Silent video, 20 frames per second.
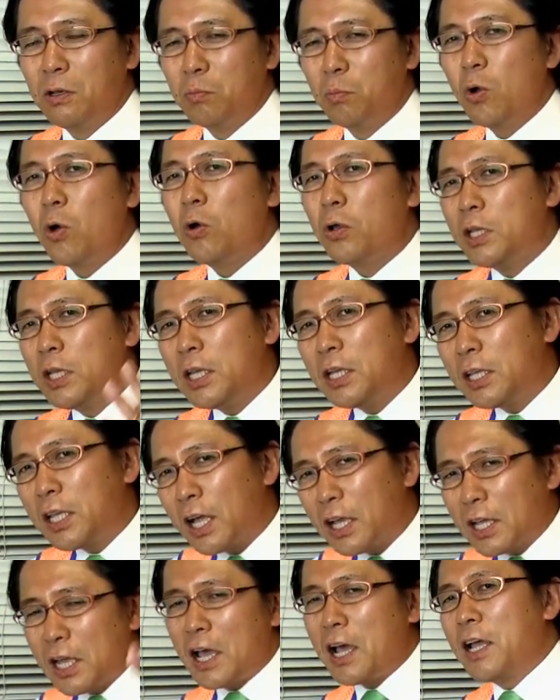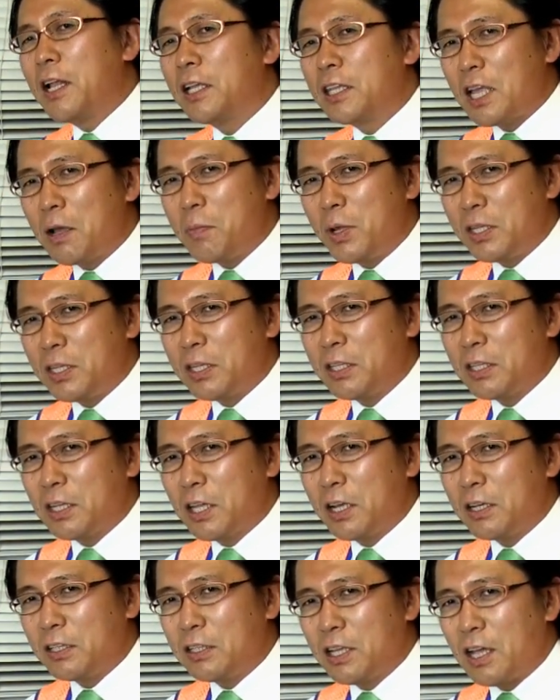もういい加減改めていた
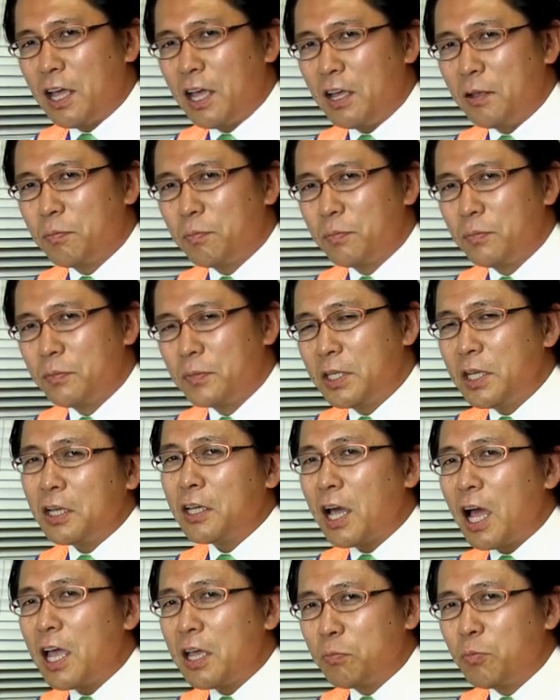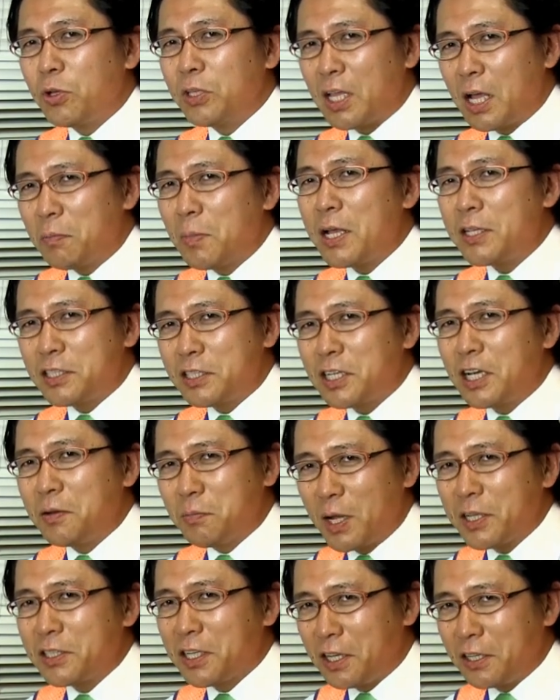だきたい。議会も黙っちゃい
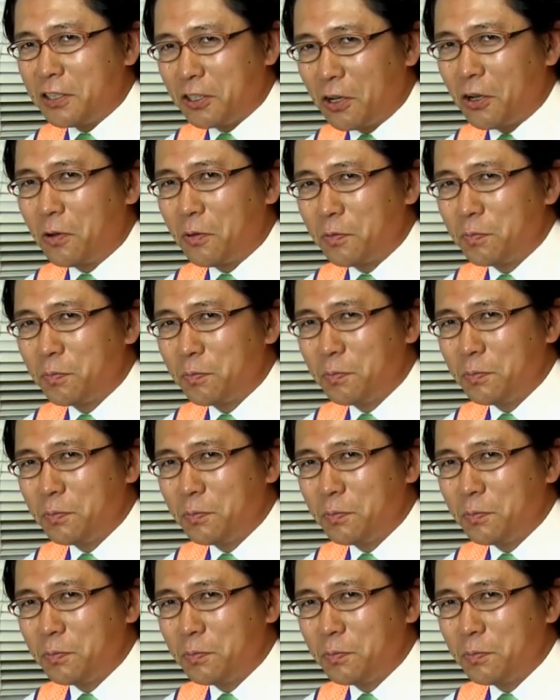ませんよ。